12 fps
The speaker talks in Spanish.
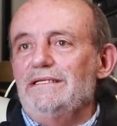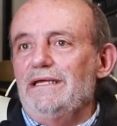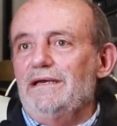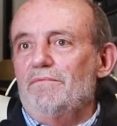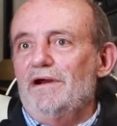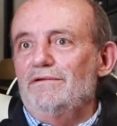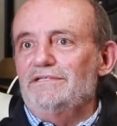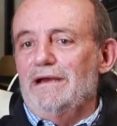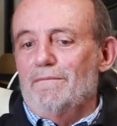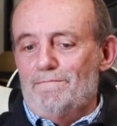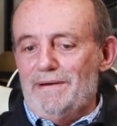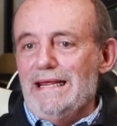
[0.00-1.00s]
y dije, bueno, si
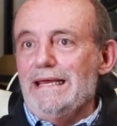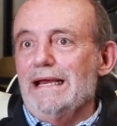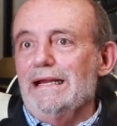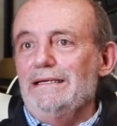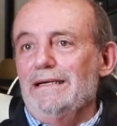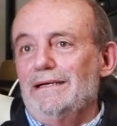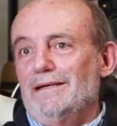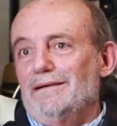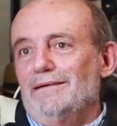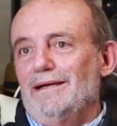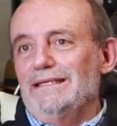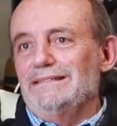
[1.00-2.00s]
amplían,
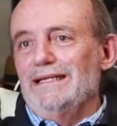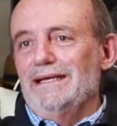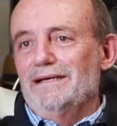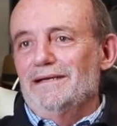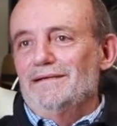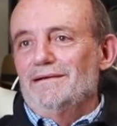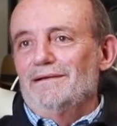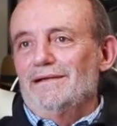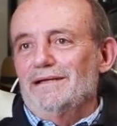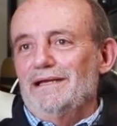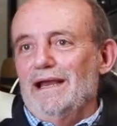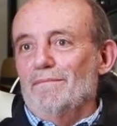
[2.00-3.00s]
este,
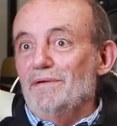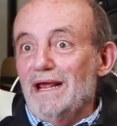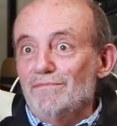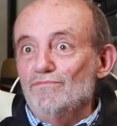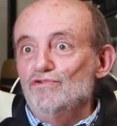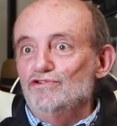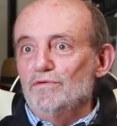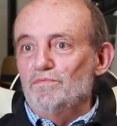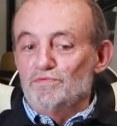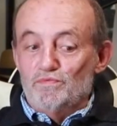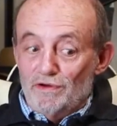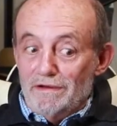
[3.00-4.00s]
y amplían mucho,
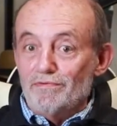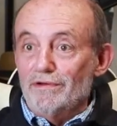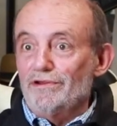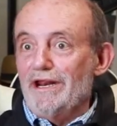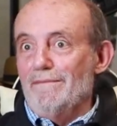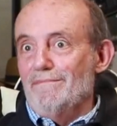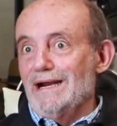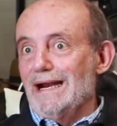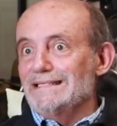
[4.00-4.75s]
pues, pues podrían ver